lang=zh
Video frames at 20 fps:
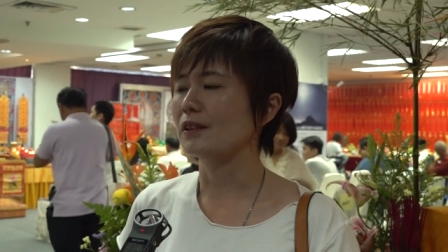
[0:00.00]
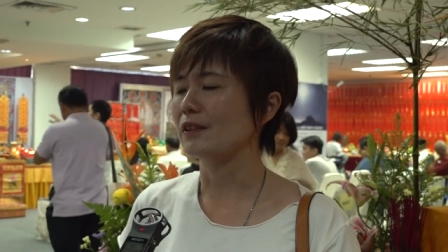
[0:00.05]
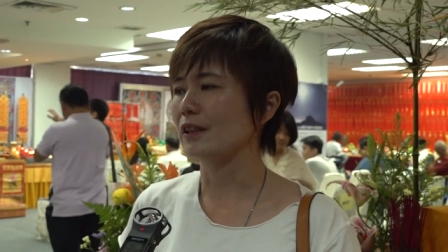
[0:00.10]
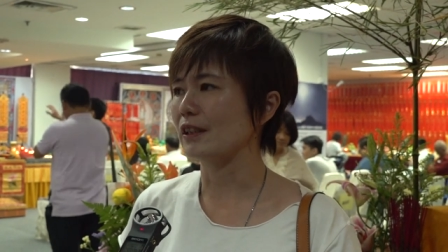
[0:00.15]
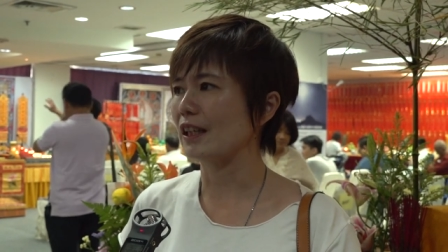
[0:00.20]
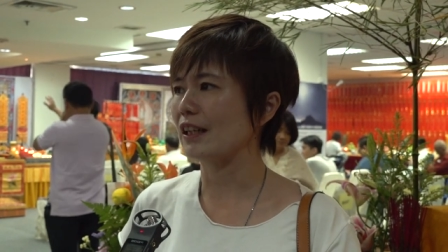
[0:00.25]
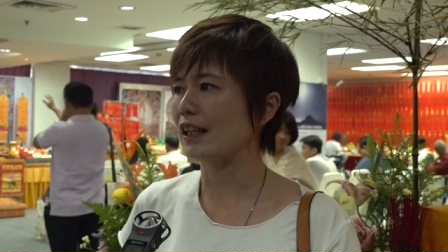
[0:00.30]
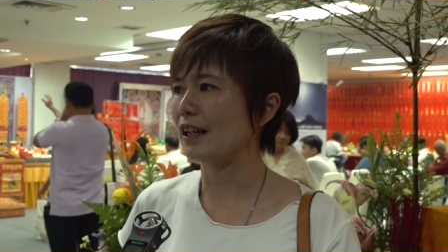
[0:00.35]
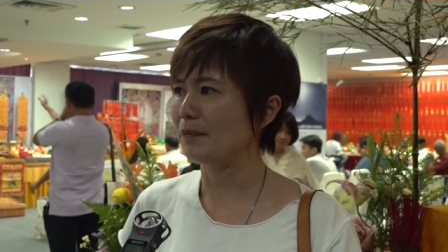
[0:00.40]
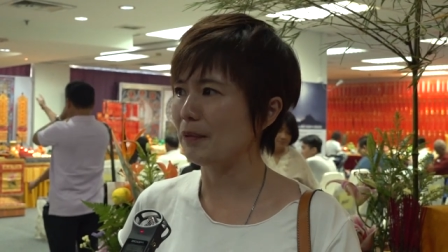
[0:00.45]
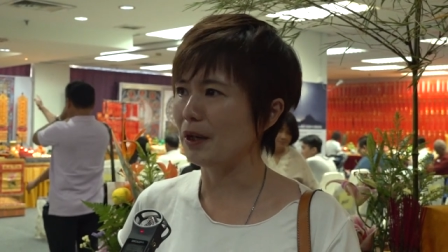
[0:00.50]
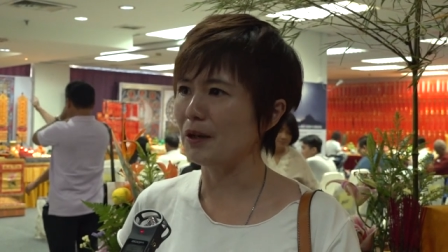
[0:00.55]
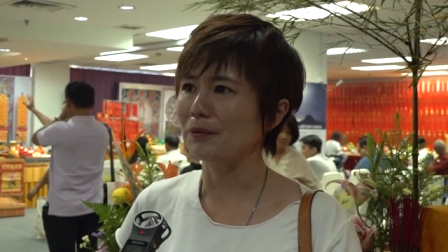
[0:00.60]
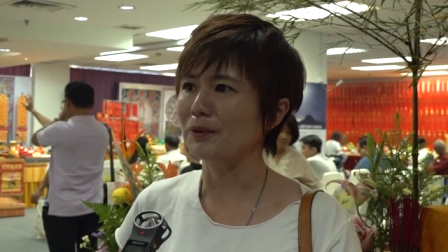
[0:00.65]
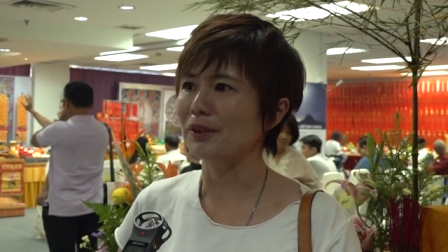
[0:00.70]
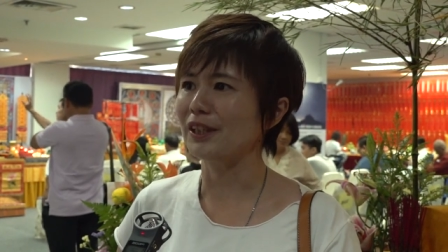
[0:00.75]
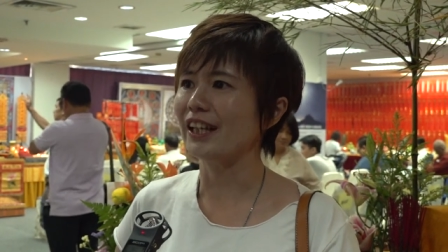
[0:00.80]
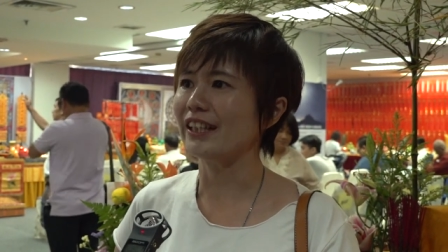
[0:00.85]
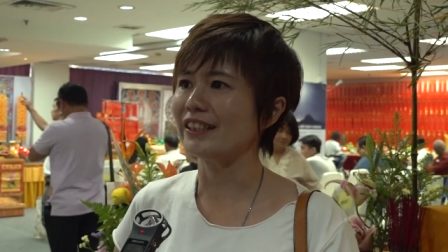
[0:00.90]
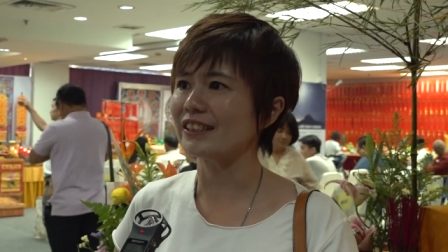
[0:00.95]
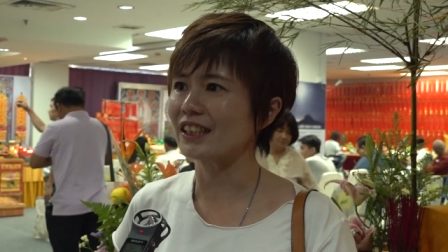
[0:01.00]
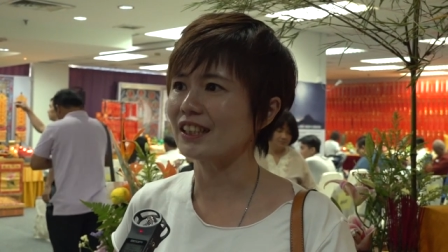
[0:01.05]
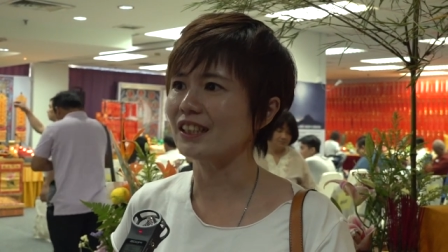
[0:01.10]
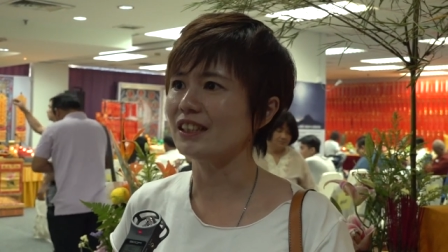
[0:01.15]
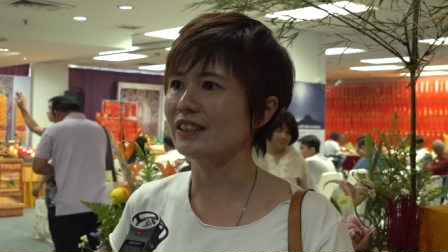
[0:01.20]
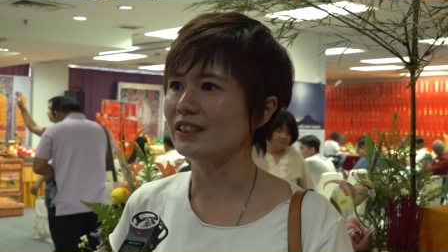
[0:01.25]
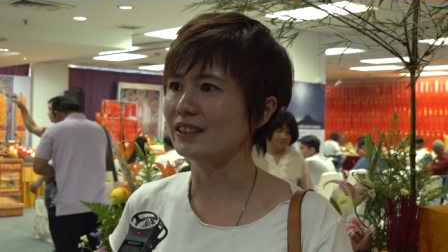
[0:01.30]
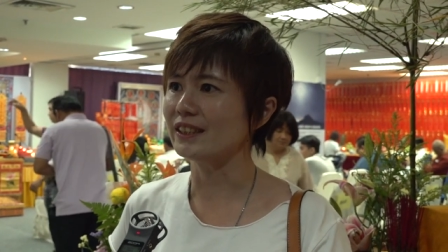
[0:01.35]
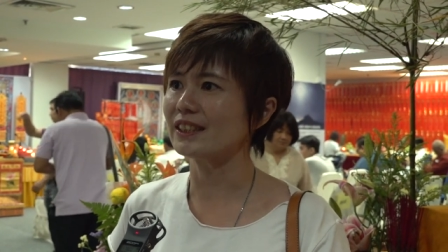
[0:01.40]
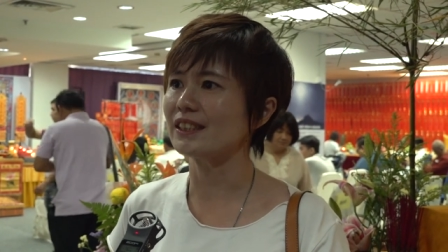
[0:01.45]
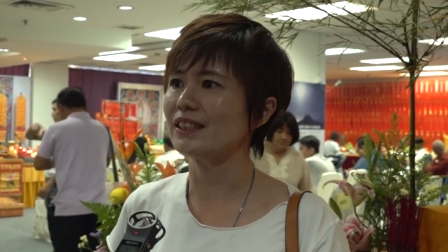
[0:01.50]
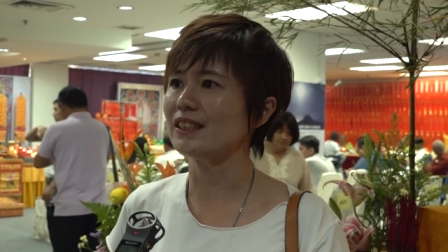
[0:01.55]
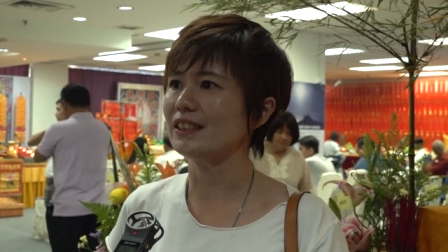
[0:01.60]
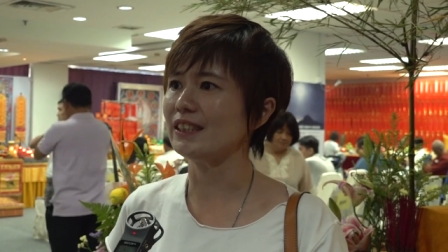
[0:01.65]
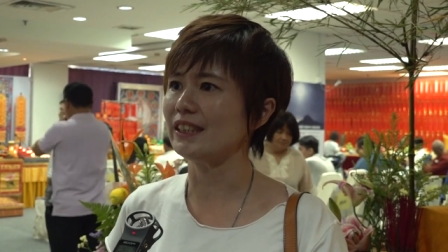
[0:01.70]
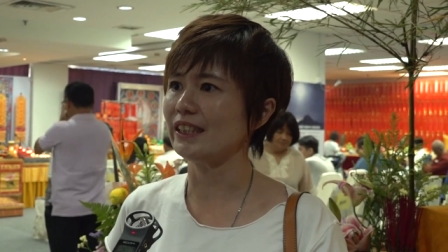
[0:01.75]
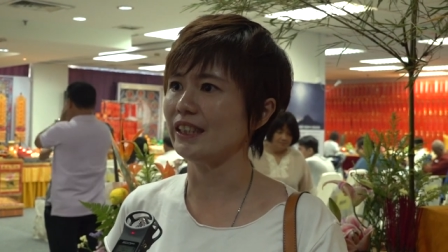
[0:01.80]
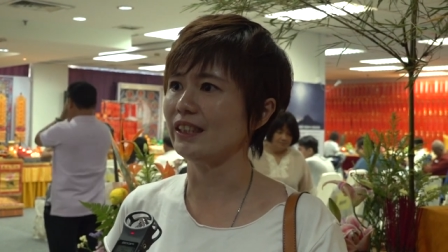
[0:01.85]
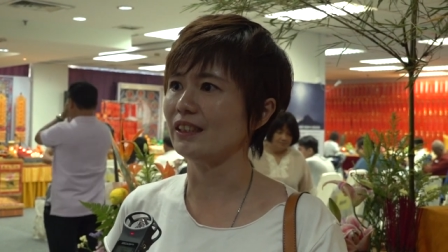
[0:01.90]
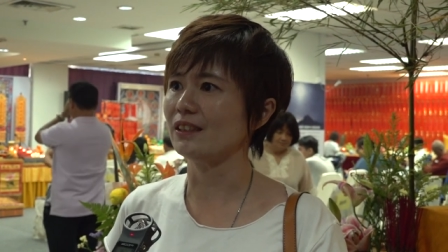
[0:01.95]
那个干嘛我们来这个人世
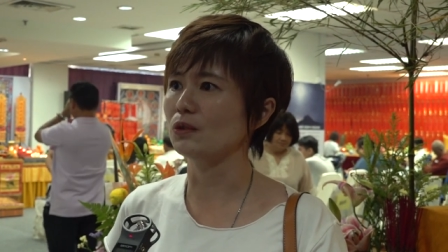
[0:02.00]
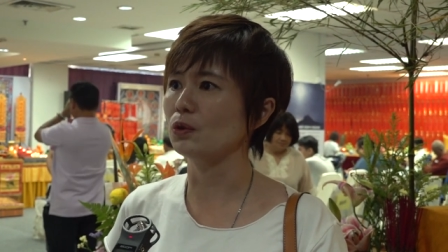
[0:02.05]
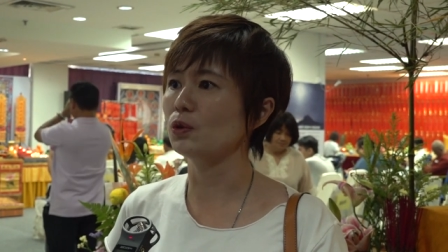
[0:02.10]
间？